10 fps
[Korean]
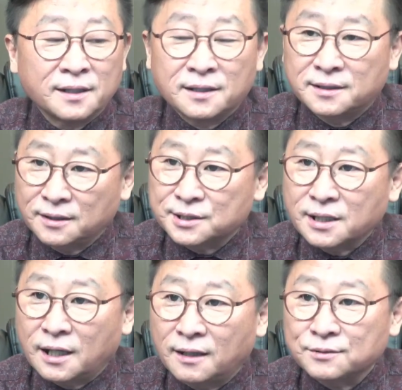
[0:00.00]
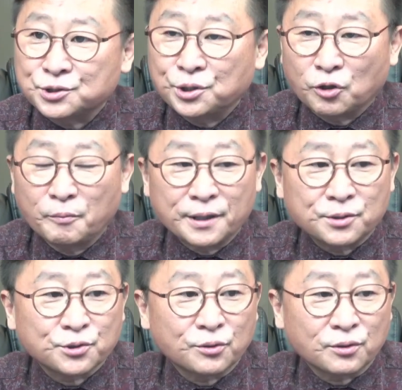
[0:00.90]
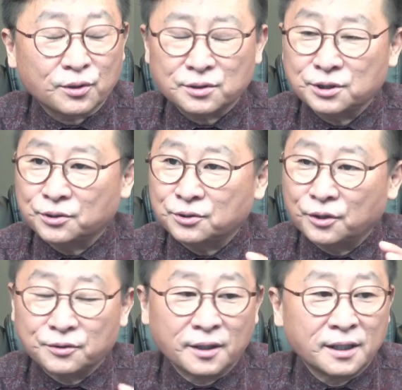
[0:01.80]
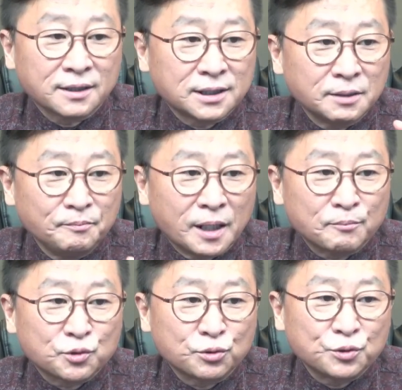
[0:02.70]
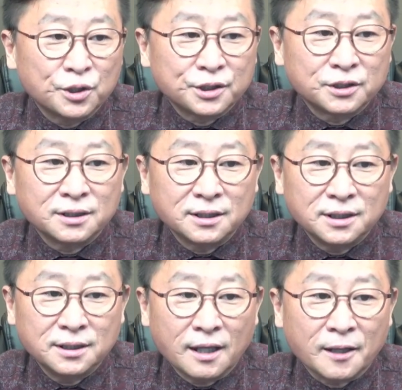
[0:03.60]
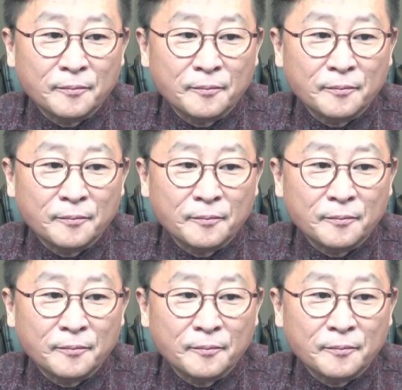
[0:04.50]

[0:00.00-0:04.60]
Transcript: 그러자 초롬회 소속이었던 김남국 위원은 이에